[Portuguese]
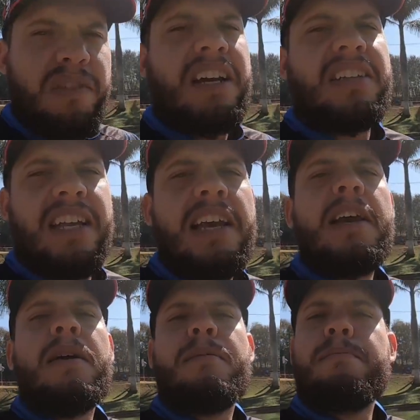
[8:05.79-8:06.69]
vai ter
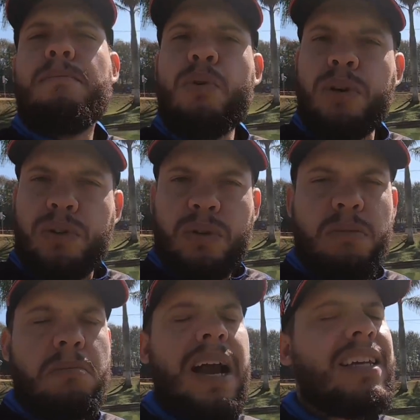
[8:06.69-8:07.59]
muito,
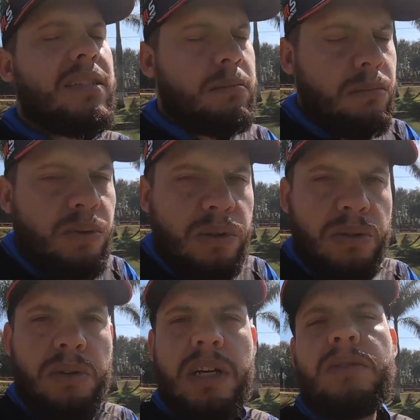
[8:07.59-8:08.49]
mas
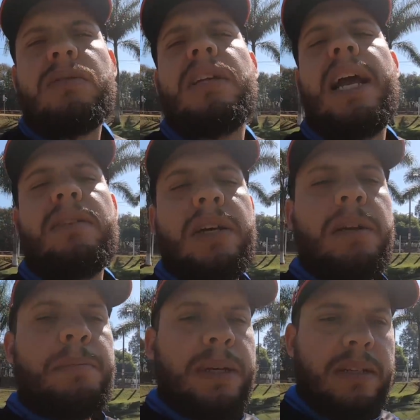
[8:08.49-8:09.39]
muito resultado aí
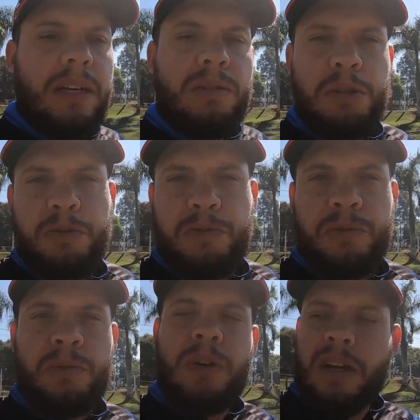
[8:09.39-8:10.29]
pescando de
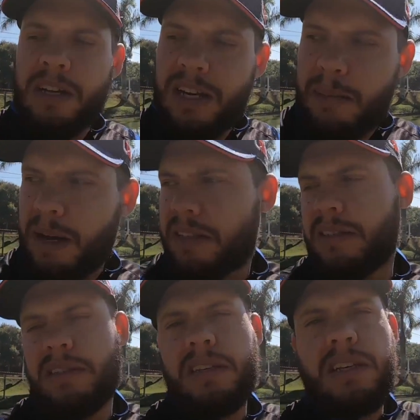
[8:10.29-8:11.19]
fundo na
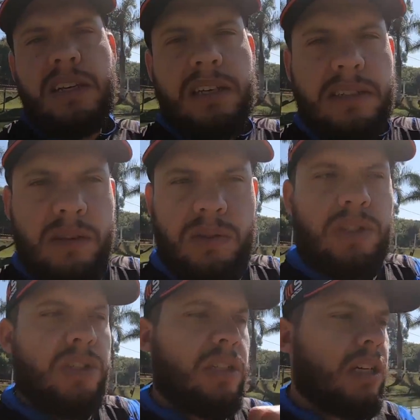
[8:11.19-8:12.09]
massinha,
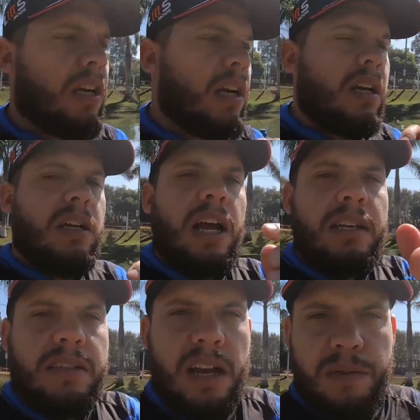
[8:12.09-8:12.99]
salsichinha, a
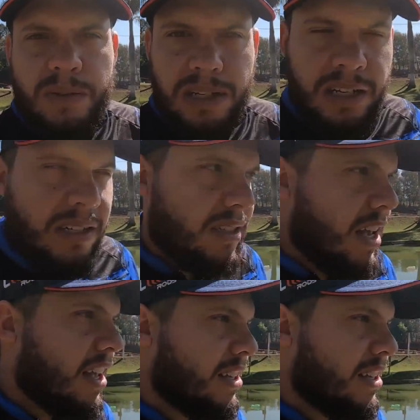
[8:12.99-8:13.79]
isca que você quiser,